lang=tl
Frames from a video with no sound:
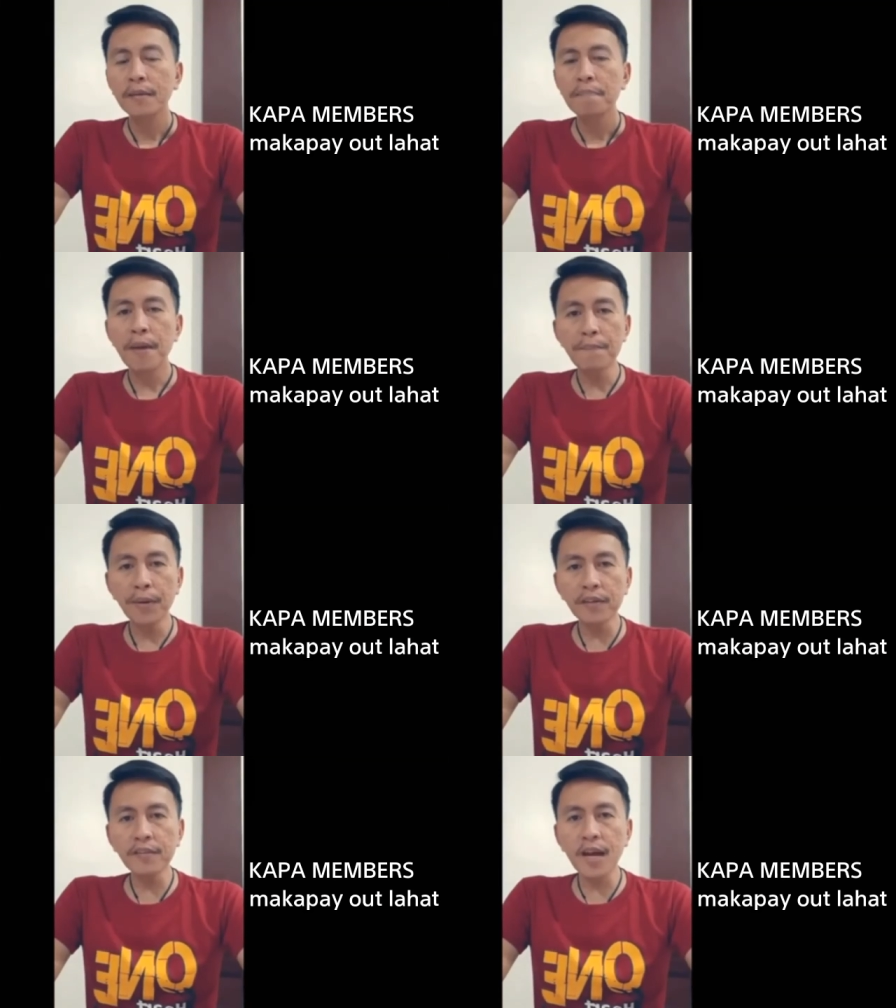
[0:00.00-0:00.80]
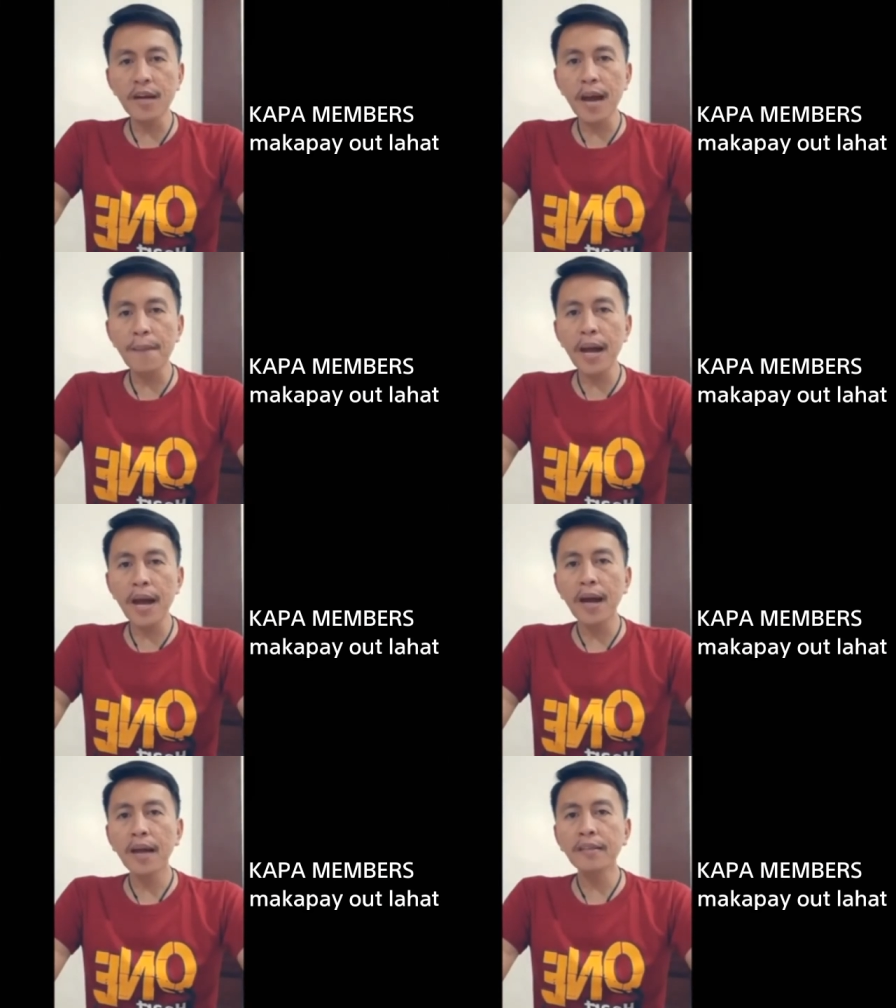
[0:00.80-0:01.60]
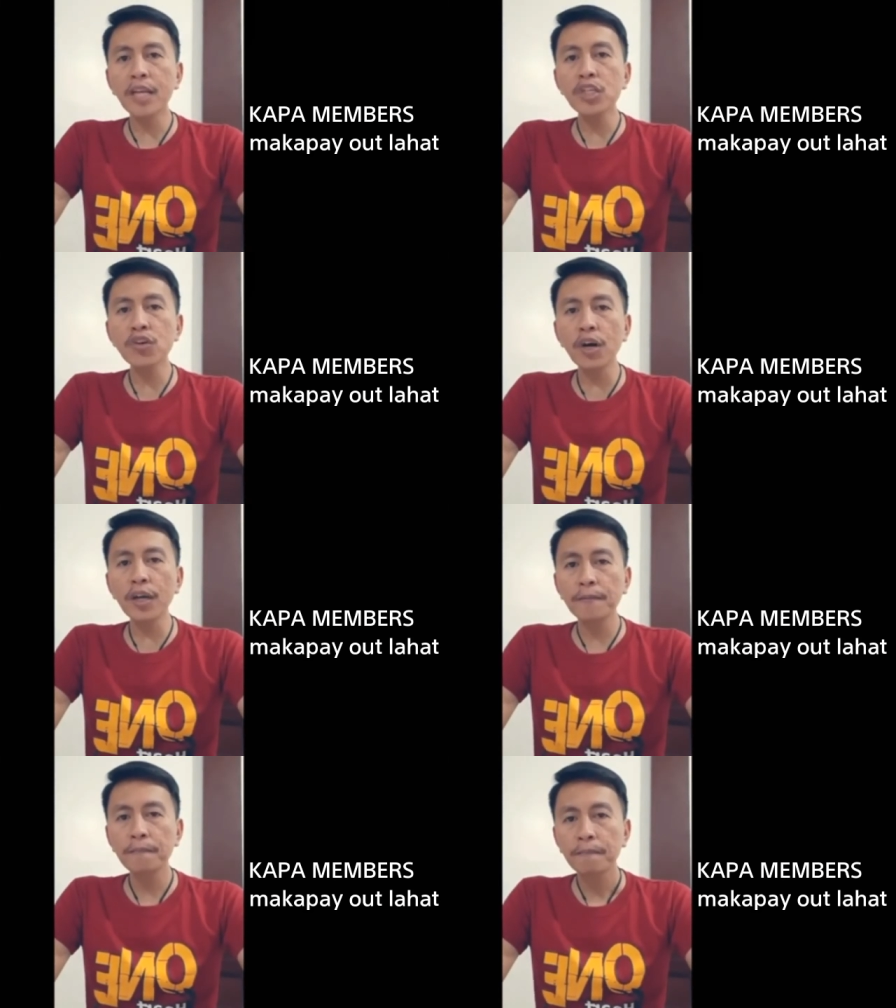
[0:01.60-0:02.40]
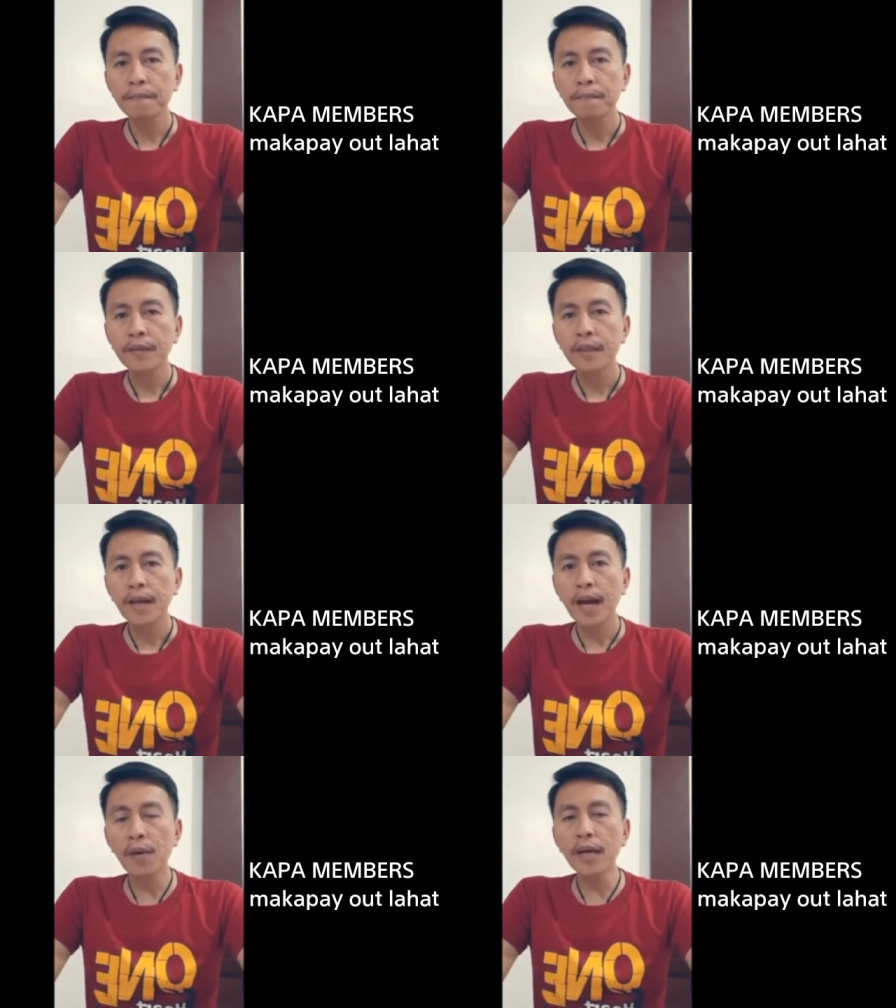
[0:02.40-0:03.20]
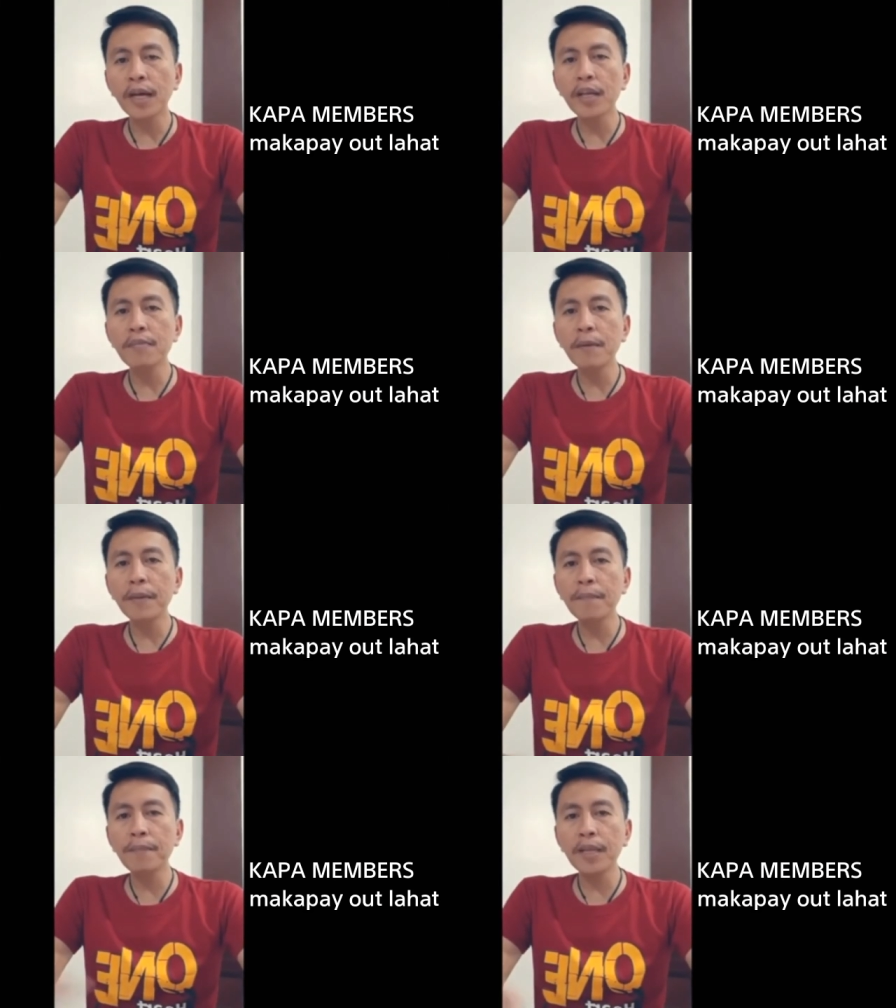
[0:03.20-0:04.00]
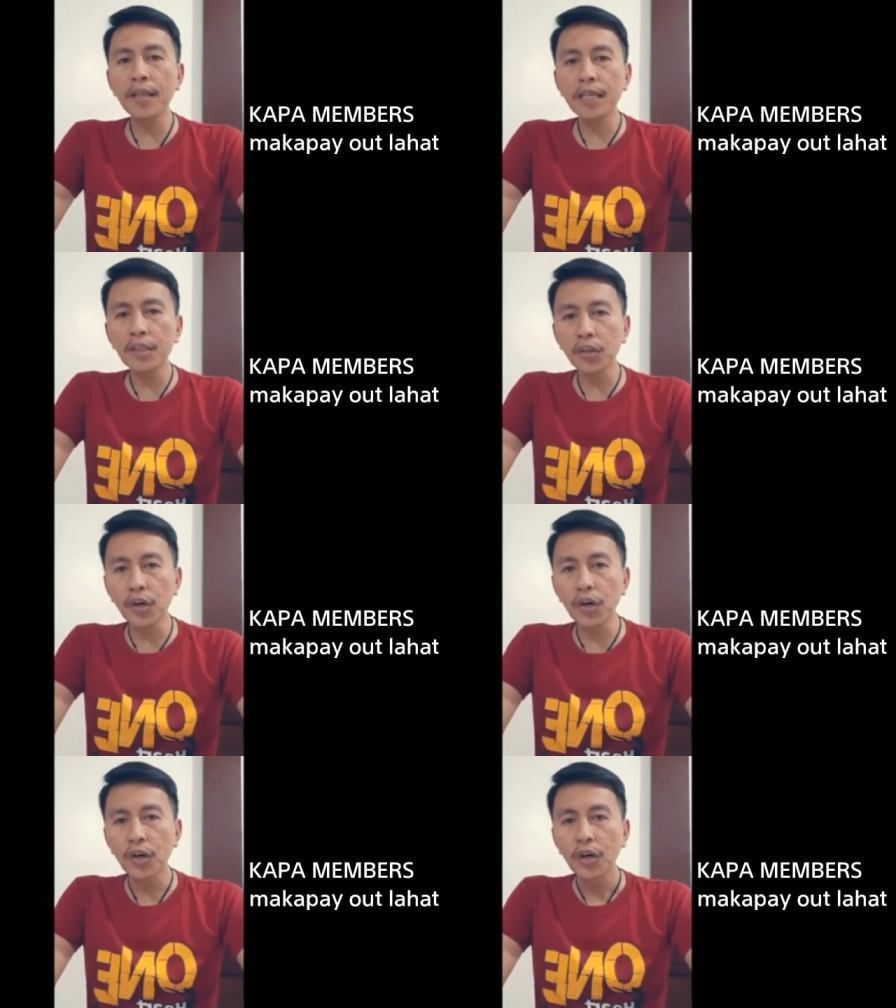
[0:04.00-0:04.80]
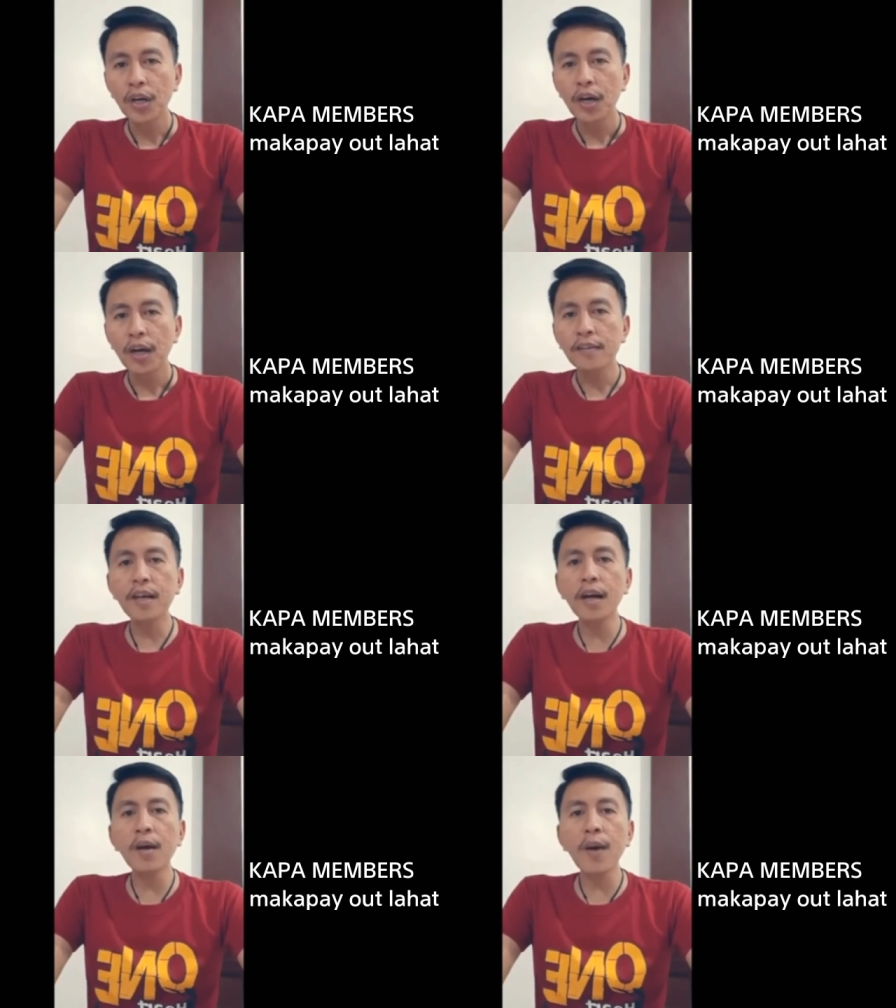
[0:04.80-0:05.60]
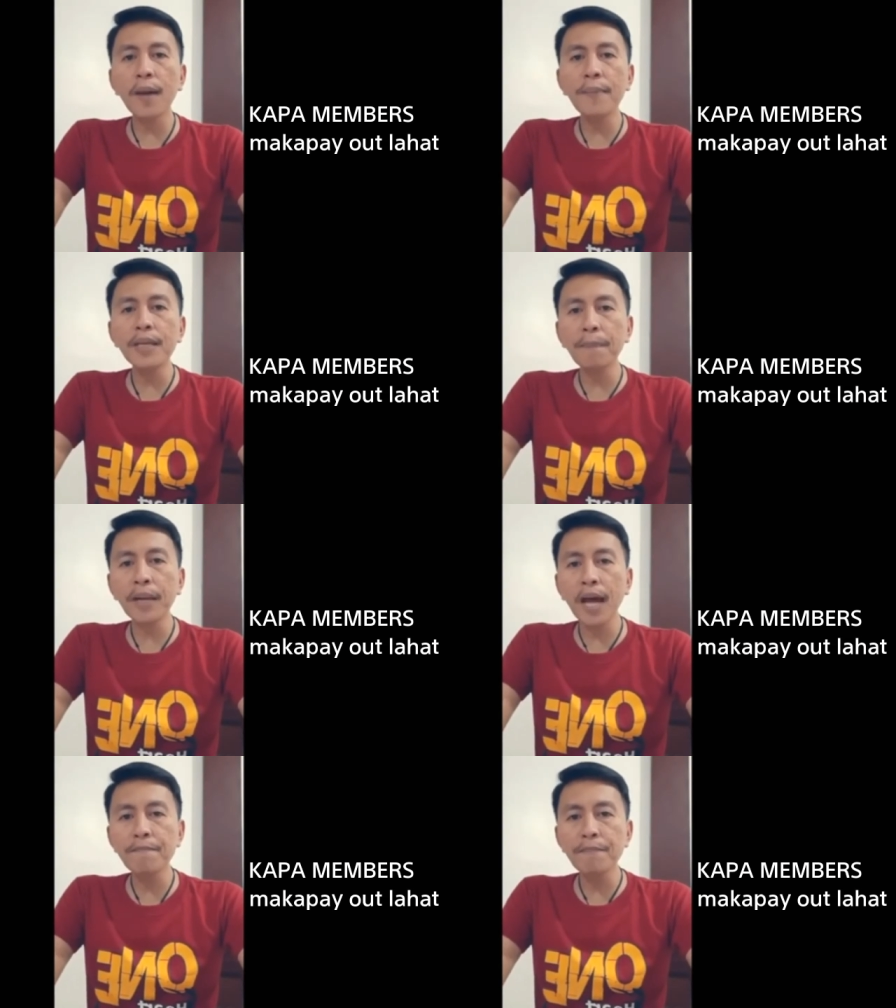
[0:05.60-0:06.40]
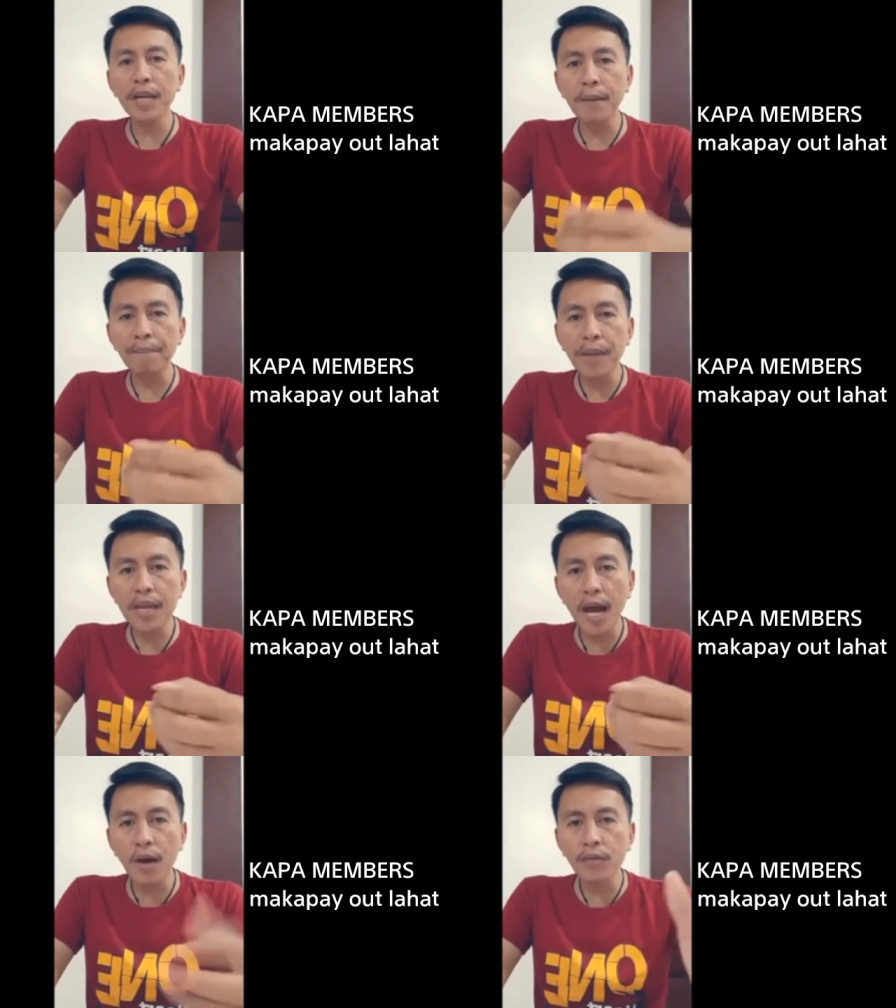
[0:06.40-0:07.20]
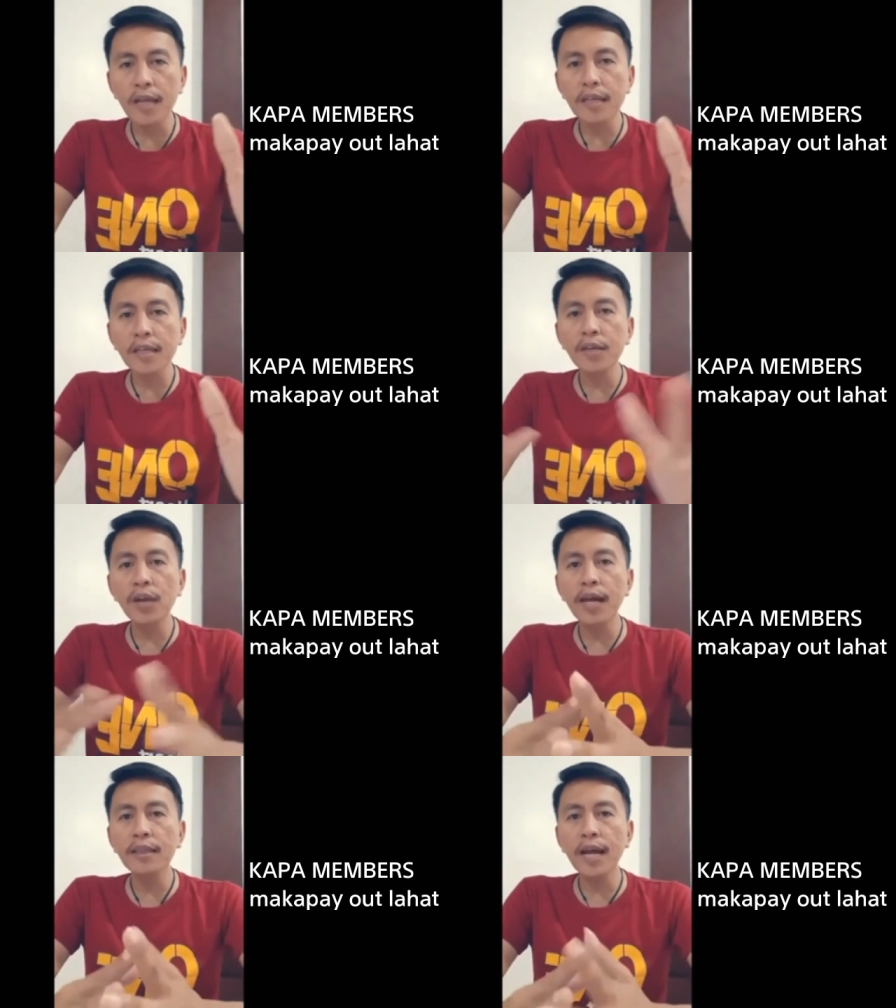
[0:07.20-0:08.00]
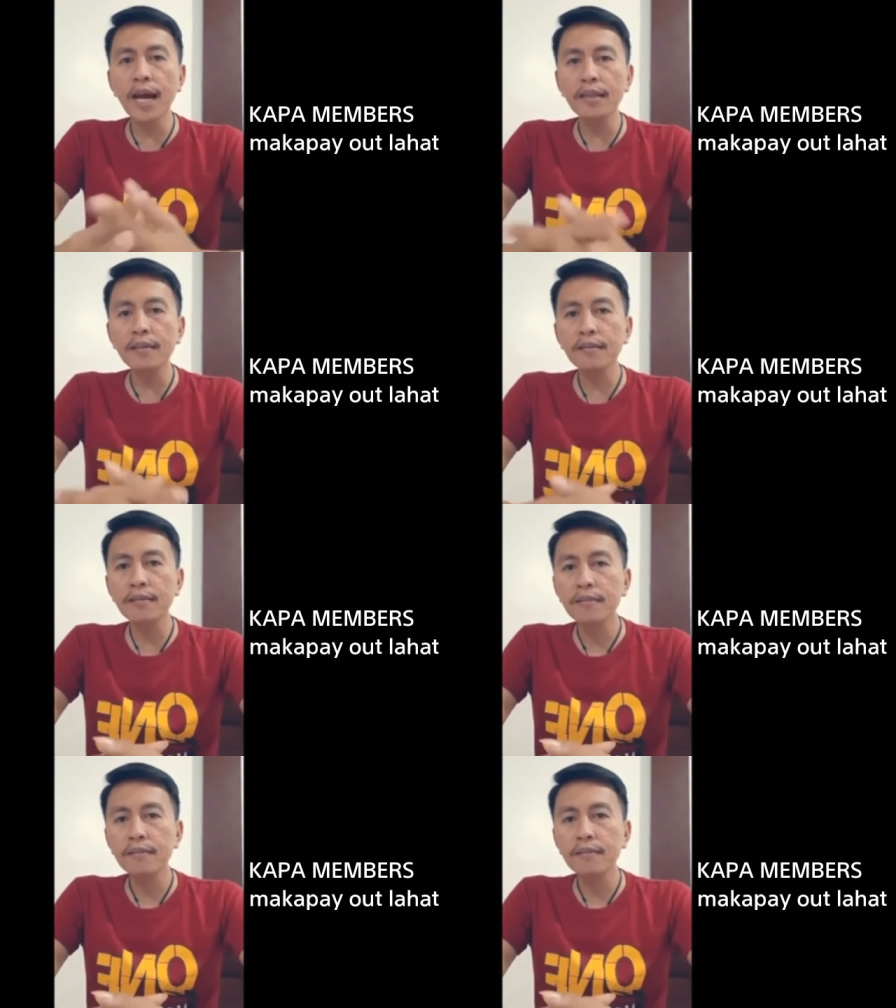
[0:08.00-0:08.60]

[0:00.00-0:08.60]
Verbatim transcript: Members ng Kapa, attention! Ah, kayong magpila-pila dito kasi gagawa kami ng paraan para ma-payoutan kayo lahat-lahat.